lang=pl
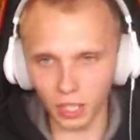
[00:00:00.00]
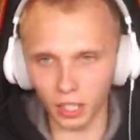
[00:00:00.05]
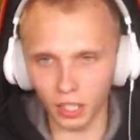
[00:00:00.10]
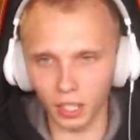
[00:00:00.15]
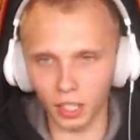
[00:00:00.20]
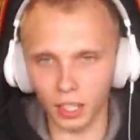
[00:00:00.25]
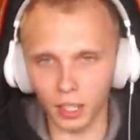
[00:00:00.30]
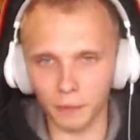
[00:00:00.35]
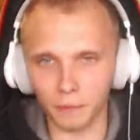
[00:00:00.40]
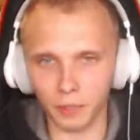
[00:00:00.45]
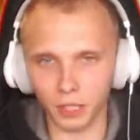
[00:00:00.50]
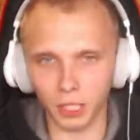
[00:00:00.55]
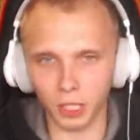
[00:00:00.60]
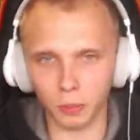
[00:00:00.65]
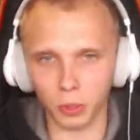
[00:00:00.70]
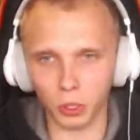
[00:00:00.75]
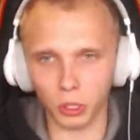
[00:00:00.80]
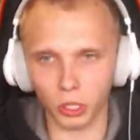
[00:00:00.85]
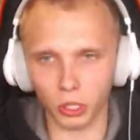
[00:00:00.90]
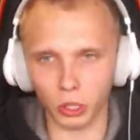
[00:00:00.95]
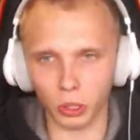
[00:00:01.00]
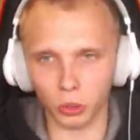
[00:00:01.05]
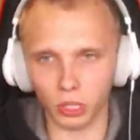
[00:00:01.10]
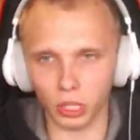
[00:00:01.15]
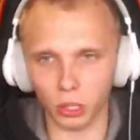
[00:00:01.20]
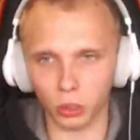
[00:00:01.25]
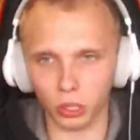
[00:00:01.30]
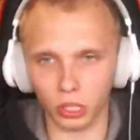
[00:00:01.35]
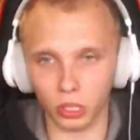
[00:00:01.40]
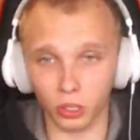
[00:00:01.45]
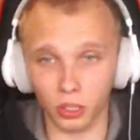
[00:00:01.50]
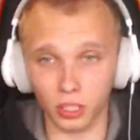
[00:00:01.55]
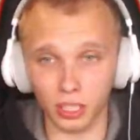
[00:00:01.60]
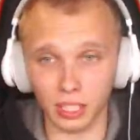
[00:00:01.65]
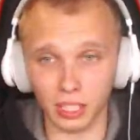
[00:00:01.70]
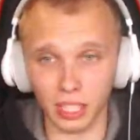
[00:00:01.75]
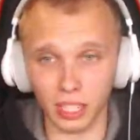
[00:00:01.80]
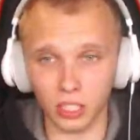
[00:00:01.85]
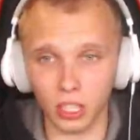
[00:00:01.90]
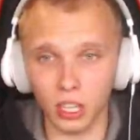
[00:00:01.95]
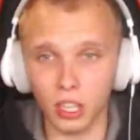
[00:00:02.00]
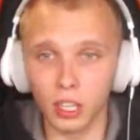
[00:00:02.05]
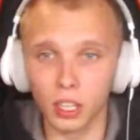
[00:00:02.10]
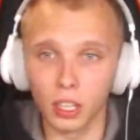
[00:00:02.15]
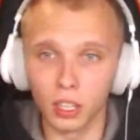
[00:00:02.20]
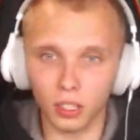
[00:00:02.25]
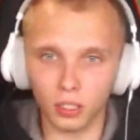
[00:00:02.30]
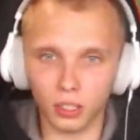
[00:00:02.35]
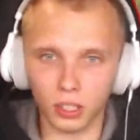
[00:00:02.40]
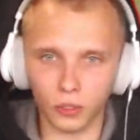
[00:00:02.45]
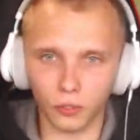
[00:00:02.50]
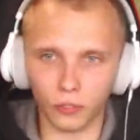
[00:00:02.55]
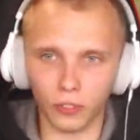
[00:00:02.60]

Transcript: um, gdyby się nie udało tego odzyskać, no to